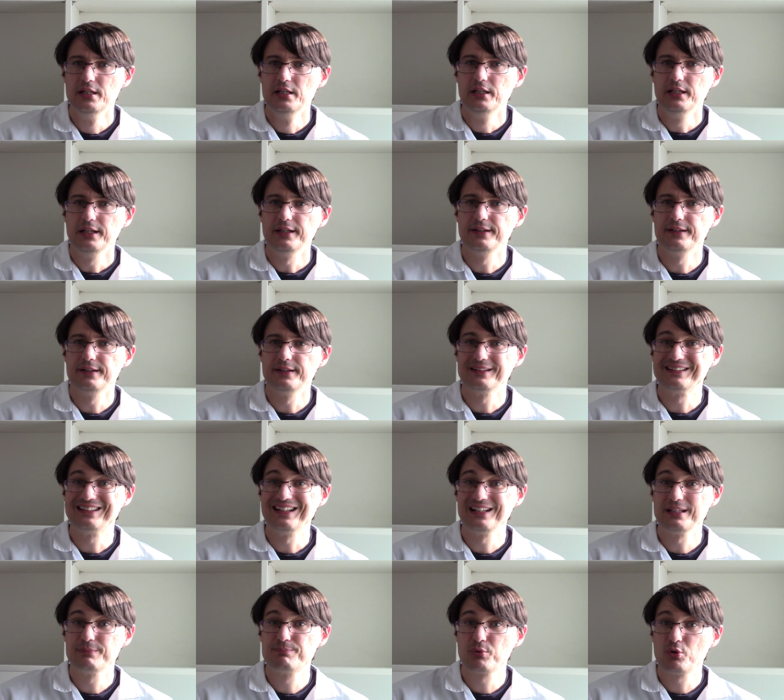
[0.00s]
Euh,
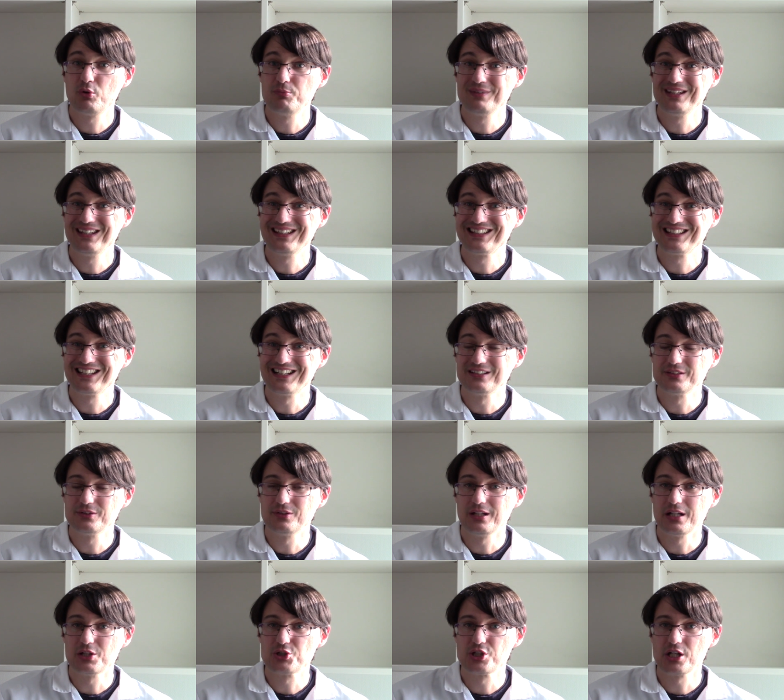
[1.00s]
dans les premiers temps de
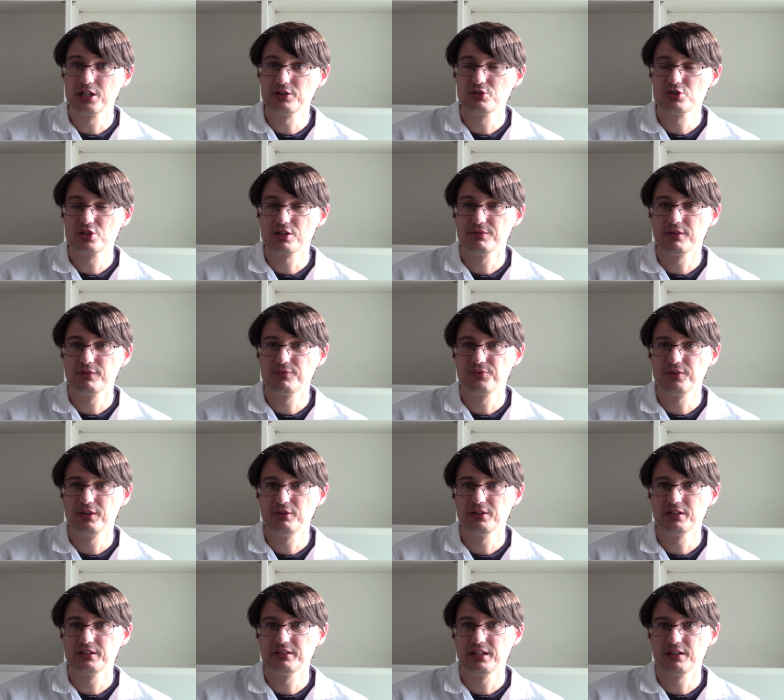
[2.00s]
la chaîne, j'avais fait
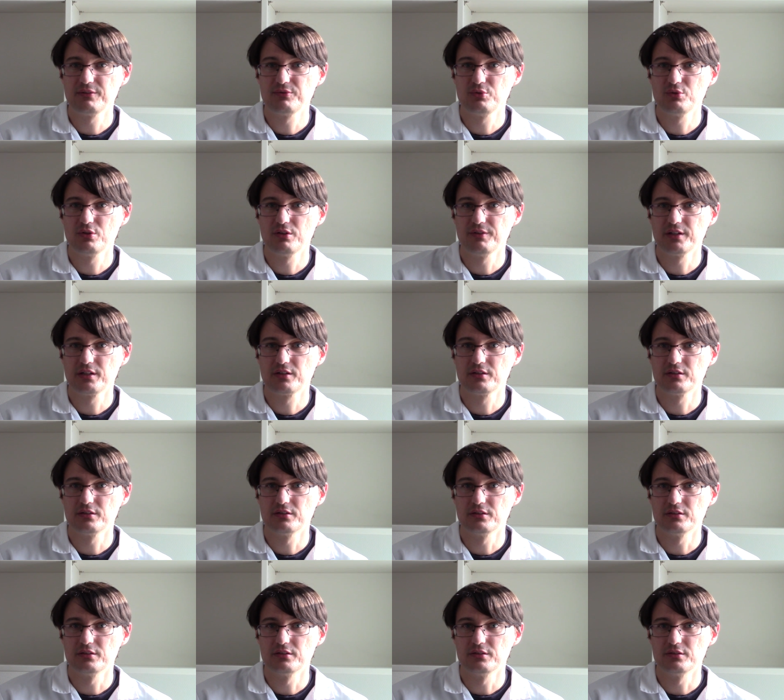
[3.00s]
une interview avec
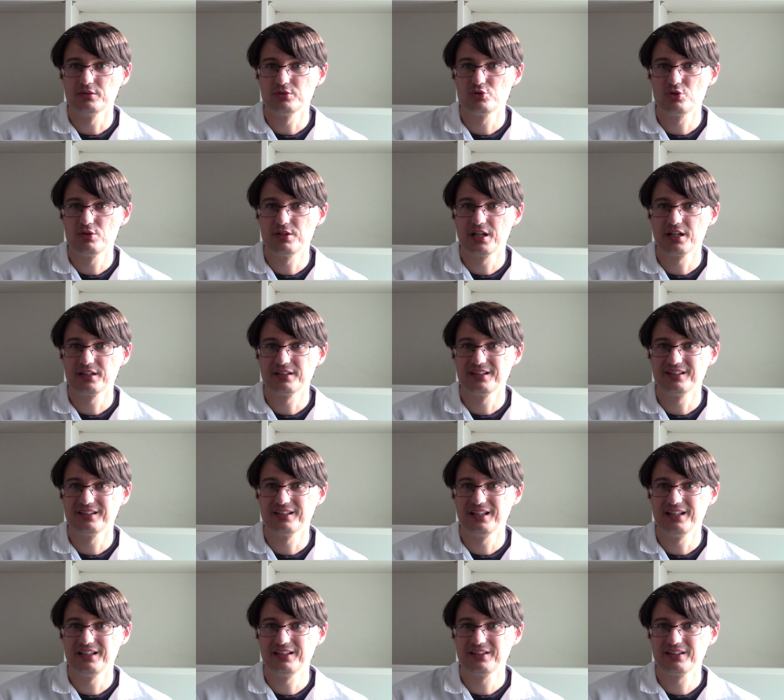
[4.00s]
euh, Julien
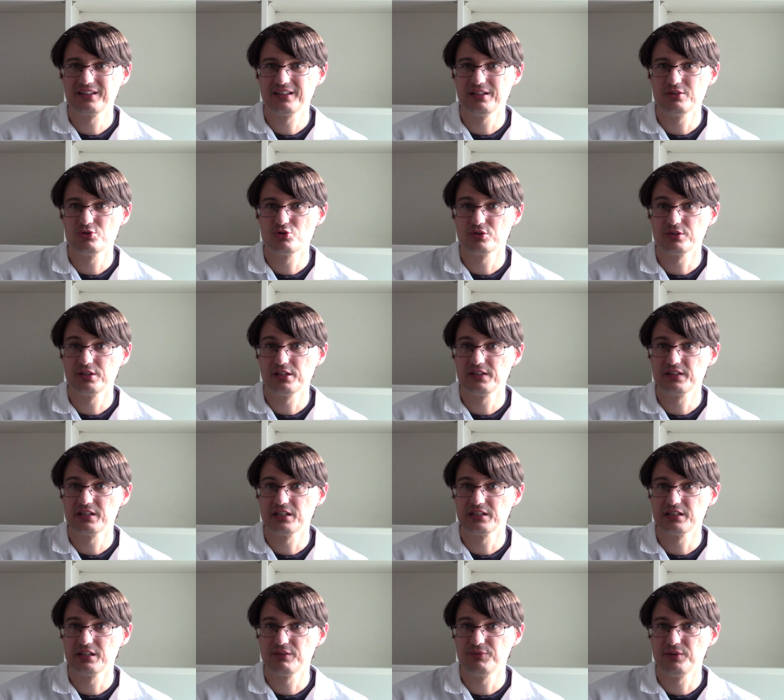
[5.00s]
Hernandez, qui est journaliste
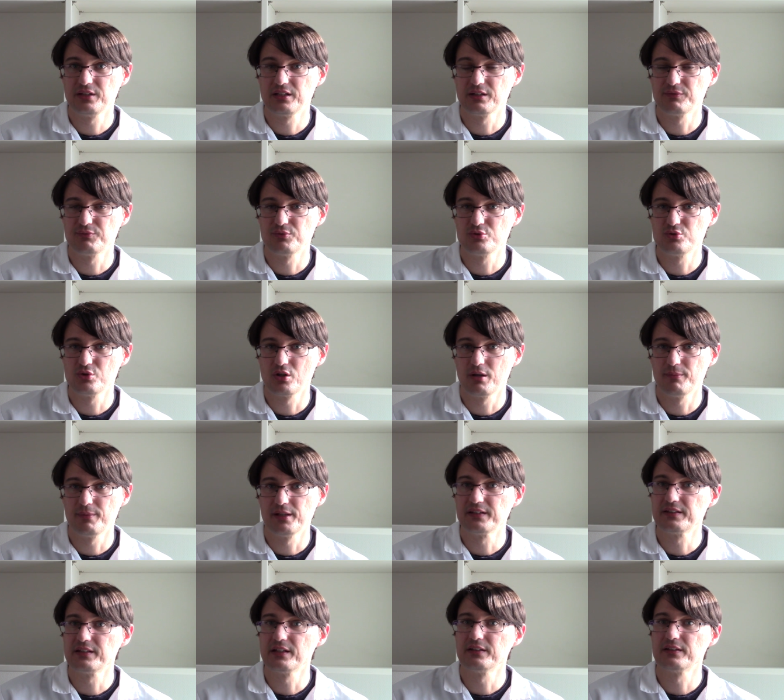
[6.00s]
scientifique à Futurama
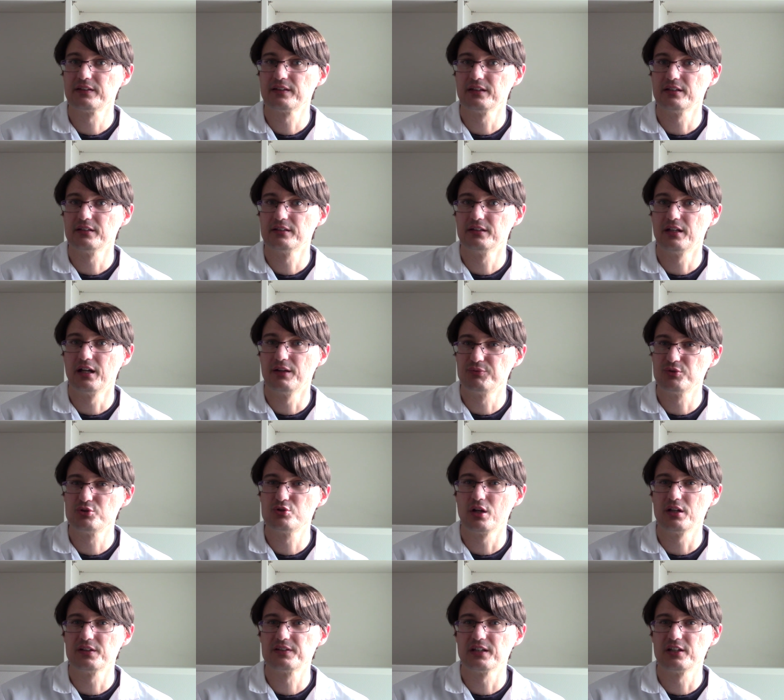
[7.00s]
Science, à
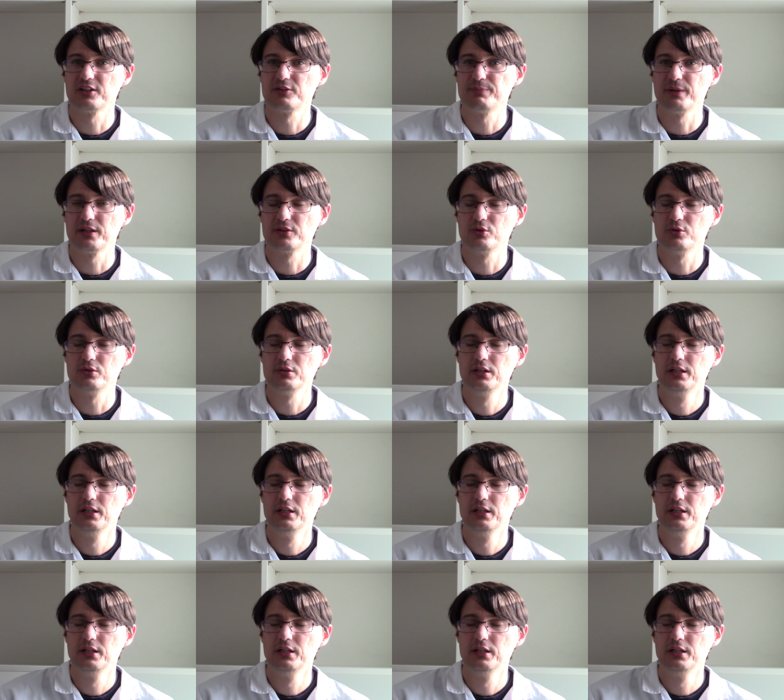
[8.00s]
Futura Science, pardon,